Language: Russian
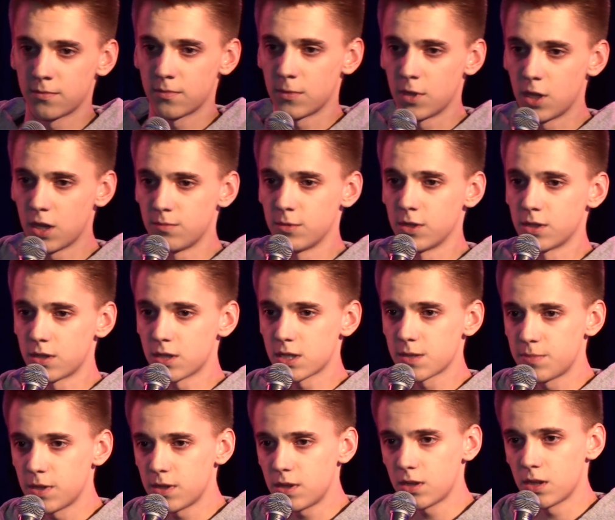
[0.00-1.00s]
Дамы и
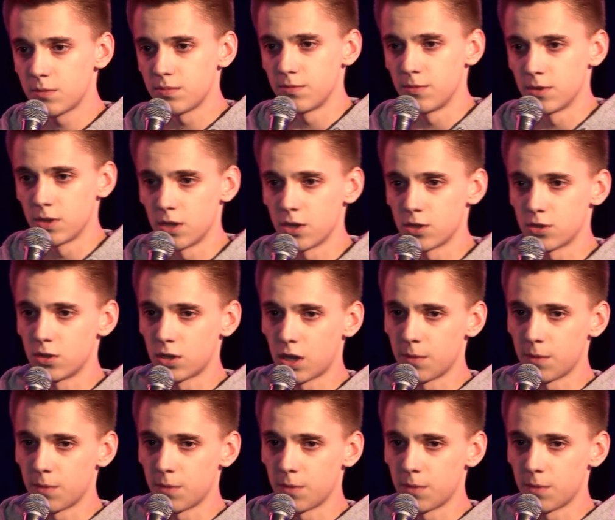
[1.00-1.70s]
господа, напоминаю, что